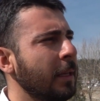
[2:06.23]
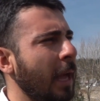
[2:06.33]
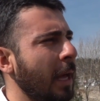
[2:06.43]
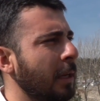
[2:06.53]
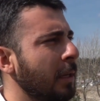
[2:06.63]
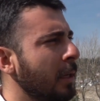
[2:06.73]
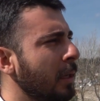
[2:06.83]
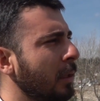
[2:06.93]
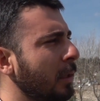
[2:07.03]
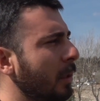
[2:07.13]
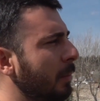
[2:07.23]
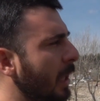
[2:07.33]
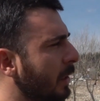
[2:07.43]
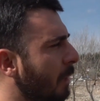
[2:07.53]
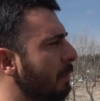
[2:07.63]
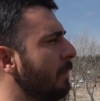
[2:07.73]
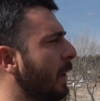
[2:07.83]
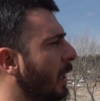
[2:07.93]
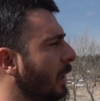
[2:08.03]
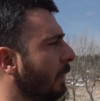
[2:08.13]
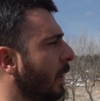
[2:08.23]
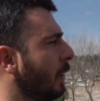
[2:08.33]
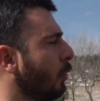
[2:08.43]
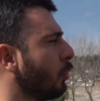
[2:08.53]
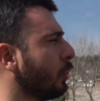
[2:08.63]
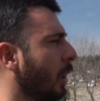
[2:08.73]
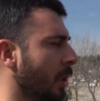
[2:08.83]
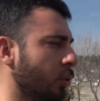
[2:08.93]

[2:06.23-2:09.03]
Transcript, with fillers: Yani e, biraz Rabbim ferahlık verdi. Yoksa hiç